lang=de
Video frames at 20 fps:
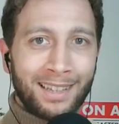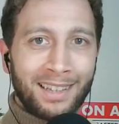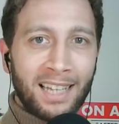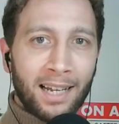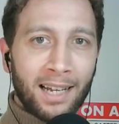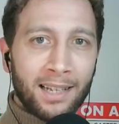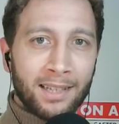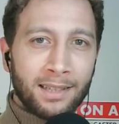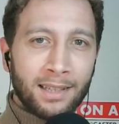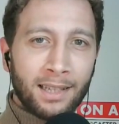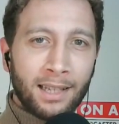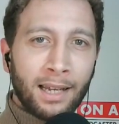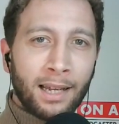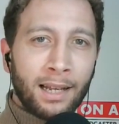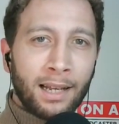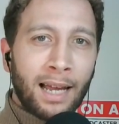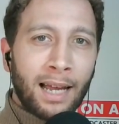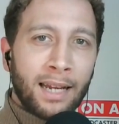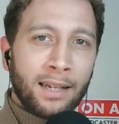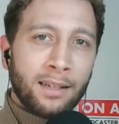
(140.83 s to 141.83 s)
das
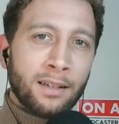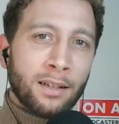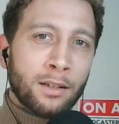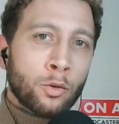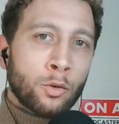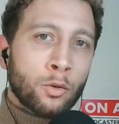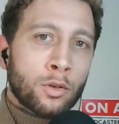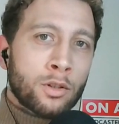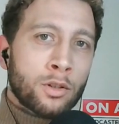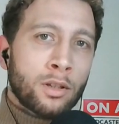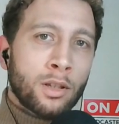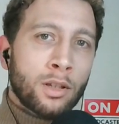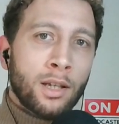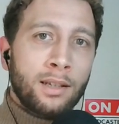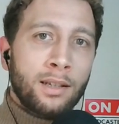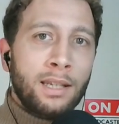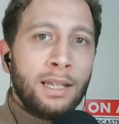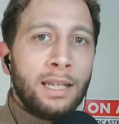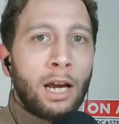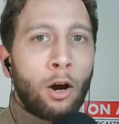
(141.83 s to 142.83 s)
erleichtert uns
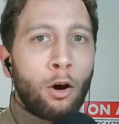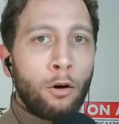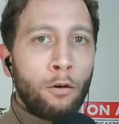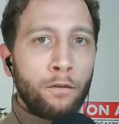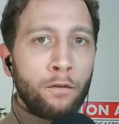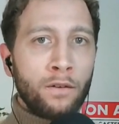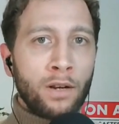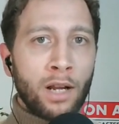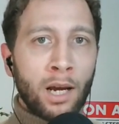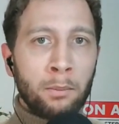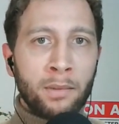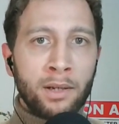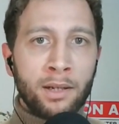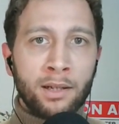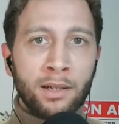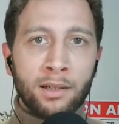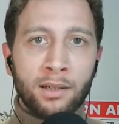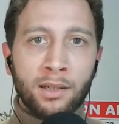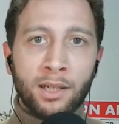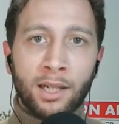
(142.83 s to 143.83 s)
die
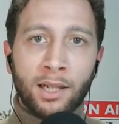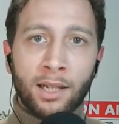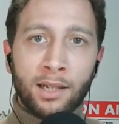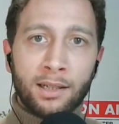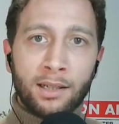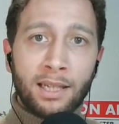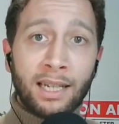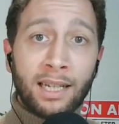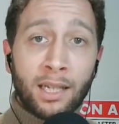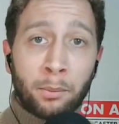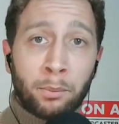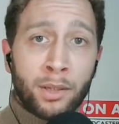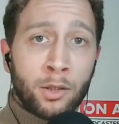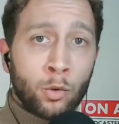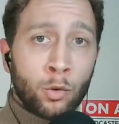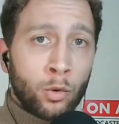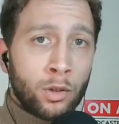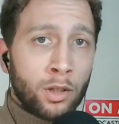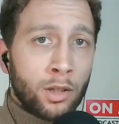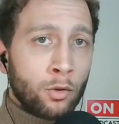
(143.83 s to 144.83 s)
Aufnahme der
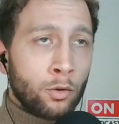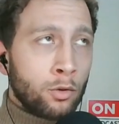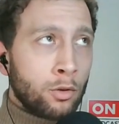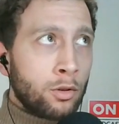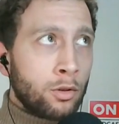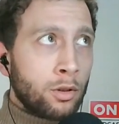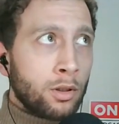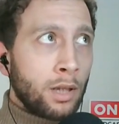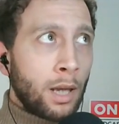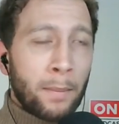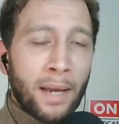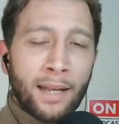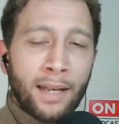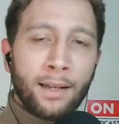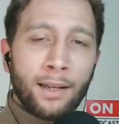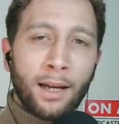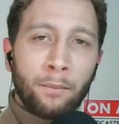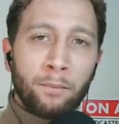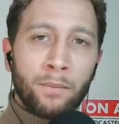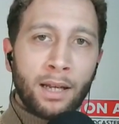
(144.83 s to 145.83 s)
Episode und am
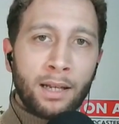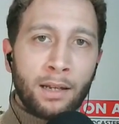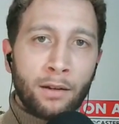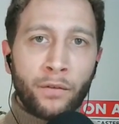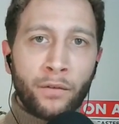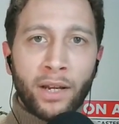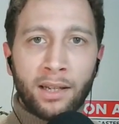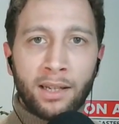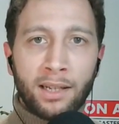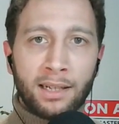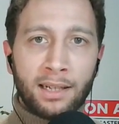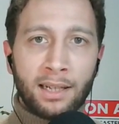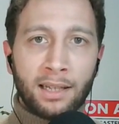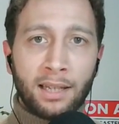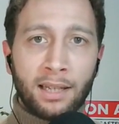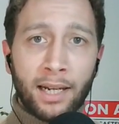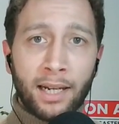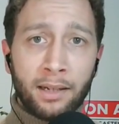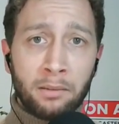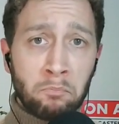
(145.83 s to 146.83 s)
Ende haben wir eine fertige
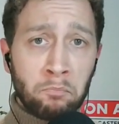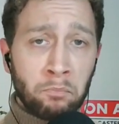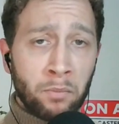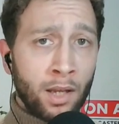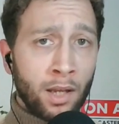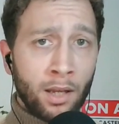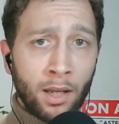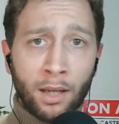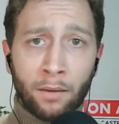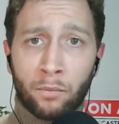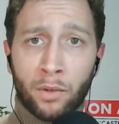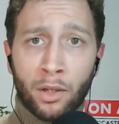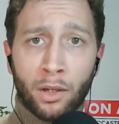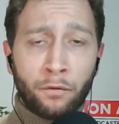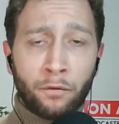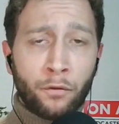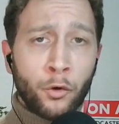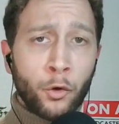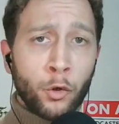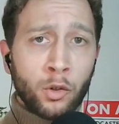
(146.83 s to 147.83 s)
Datei. Wir
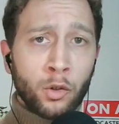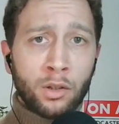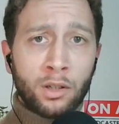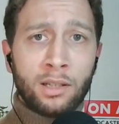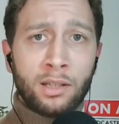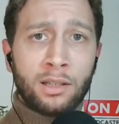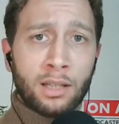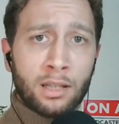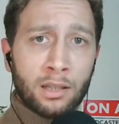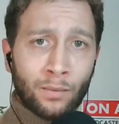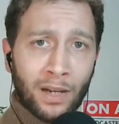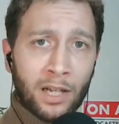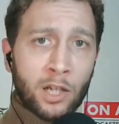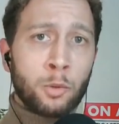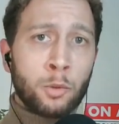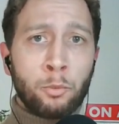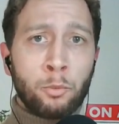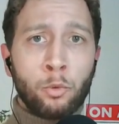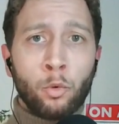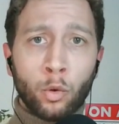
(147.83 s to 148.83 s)
fügen diese zwei
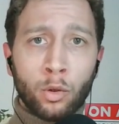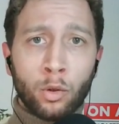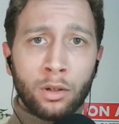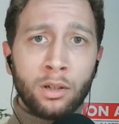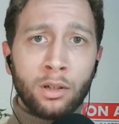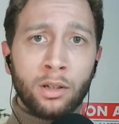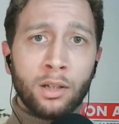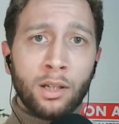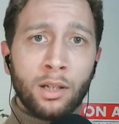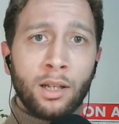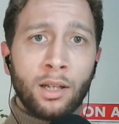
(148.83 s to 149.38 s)
Spuren